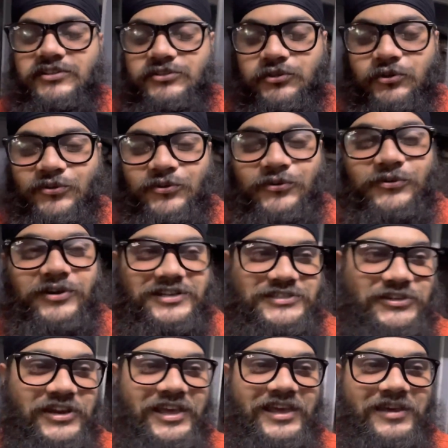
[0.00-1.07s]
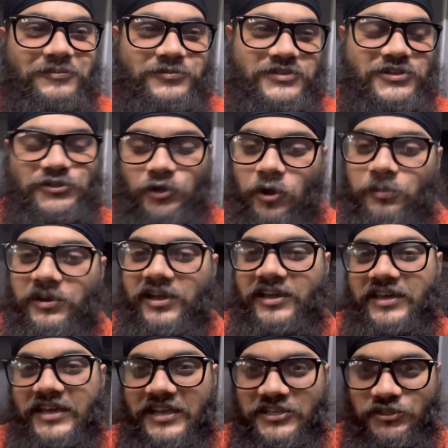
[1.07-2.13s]
सो एक्चुअली मुझे जॉब
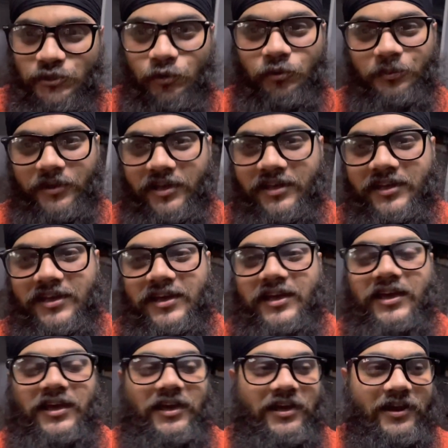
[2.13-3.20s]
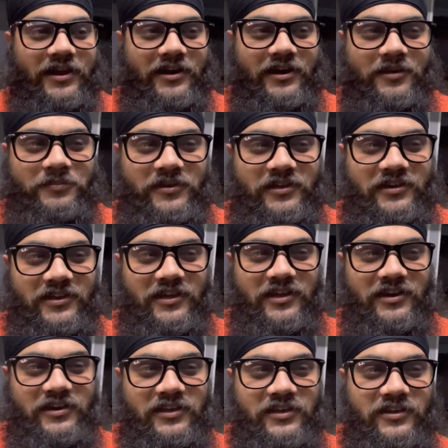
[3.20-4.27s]
लगी है जून में एंड अभी
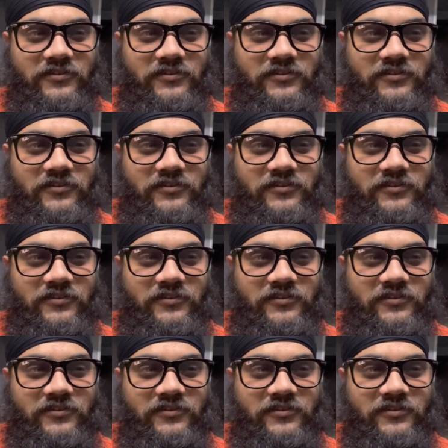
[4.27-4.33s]
नियरली